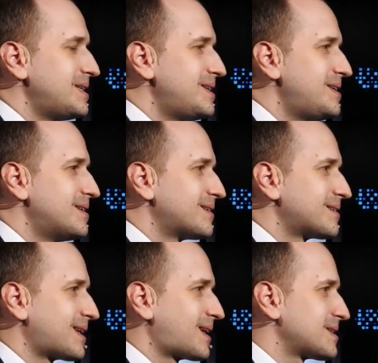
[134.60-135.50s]
и
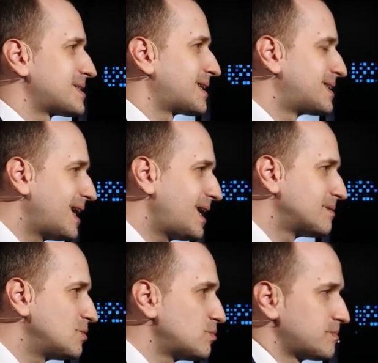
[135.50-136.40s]
как раз
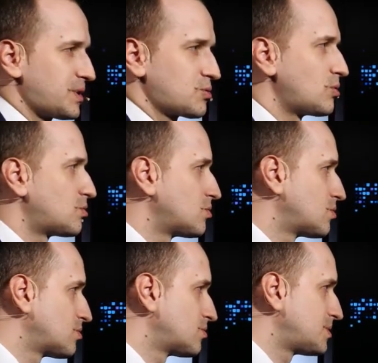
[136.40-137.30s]
тогда, ну,
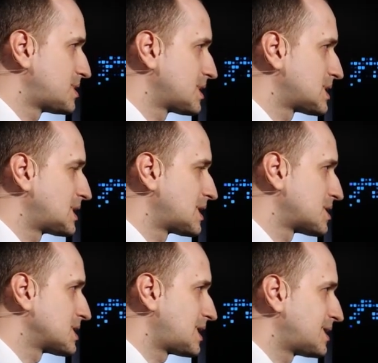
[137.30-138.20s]
поскольку, естественно,
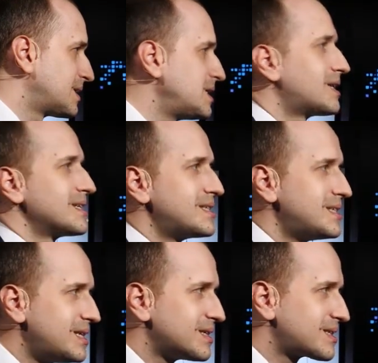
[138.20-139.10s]
наши страны и
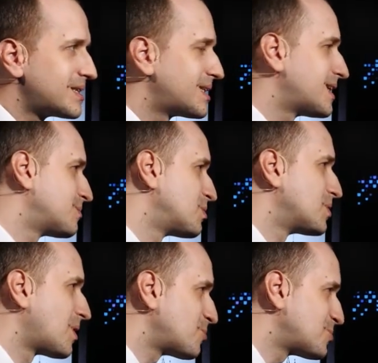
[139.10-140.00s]
Россия с Китаем, и
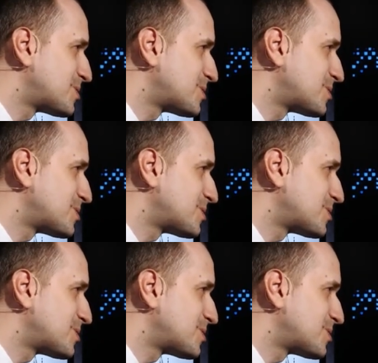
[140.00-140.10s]
Беларусь